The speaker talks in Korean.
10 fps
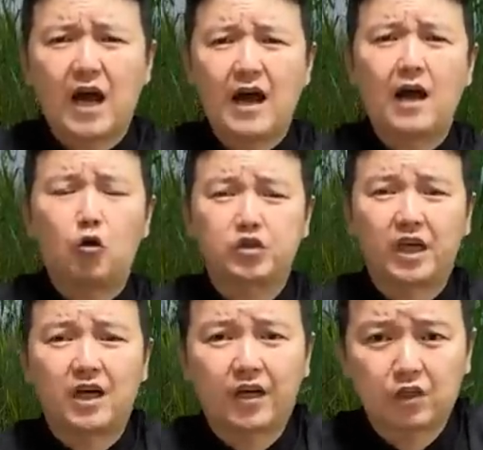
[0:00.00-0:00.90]
하고
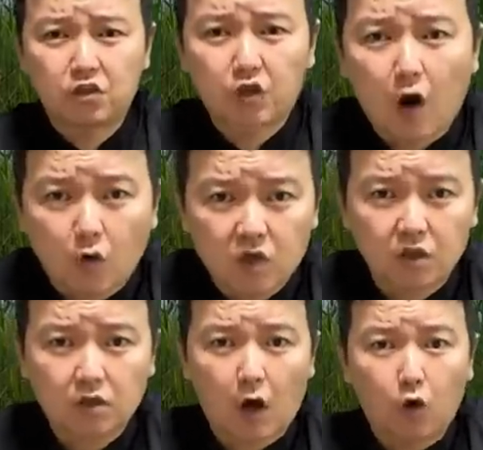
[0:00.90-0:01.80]
생각했던 타오와
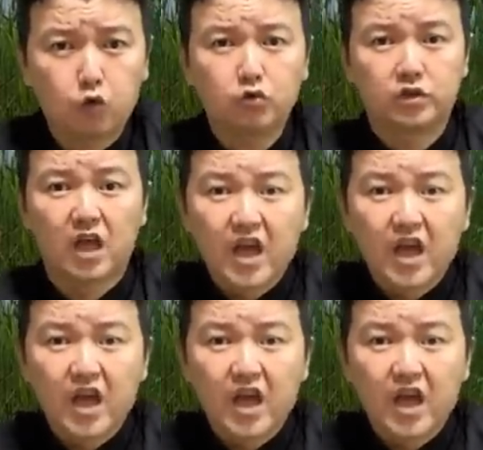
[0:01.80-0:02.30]
타오호는